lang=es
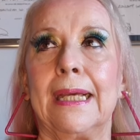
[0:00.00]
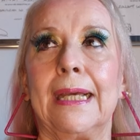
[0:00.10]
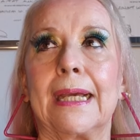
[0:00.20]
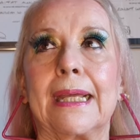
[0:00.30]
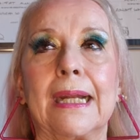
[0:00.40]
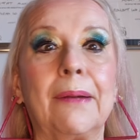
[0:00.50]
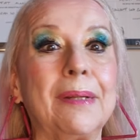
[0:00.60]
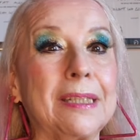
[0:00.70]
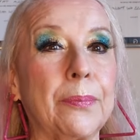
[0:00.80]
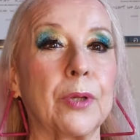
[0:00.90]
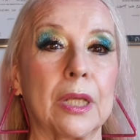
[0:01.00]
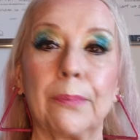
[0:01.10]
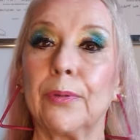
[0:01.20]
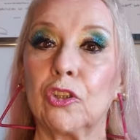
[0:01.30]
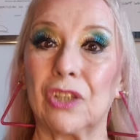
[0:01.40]
Eh, generalmente, por
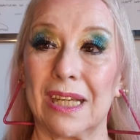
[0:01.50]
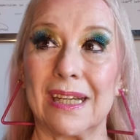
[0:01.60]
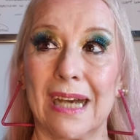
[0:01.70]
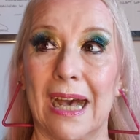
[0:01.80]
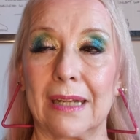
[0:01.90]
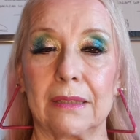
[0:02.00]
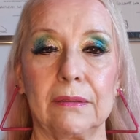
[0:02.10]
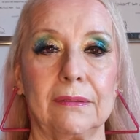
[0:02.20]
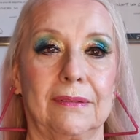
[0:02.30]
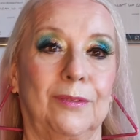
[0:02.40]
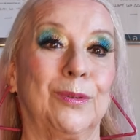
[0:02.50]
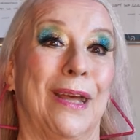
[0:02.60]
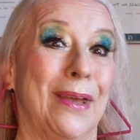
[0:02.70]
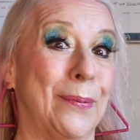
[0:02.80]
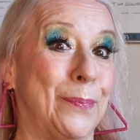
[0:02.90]
ejemplo, tejar
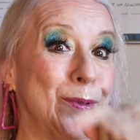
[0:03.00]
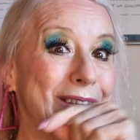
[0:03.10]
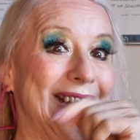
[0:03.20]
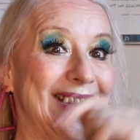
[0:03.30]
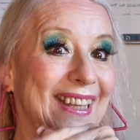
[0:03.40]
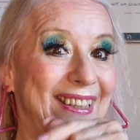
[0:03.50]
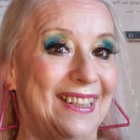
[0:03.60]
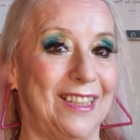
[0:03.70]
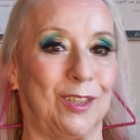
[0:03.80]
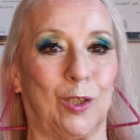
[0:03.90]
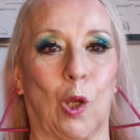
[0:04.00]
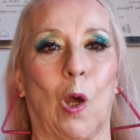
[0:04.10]
una vez puse el dedito.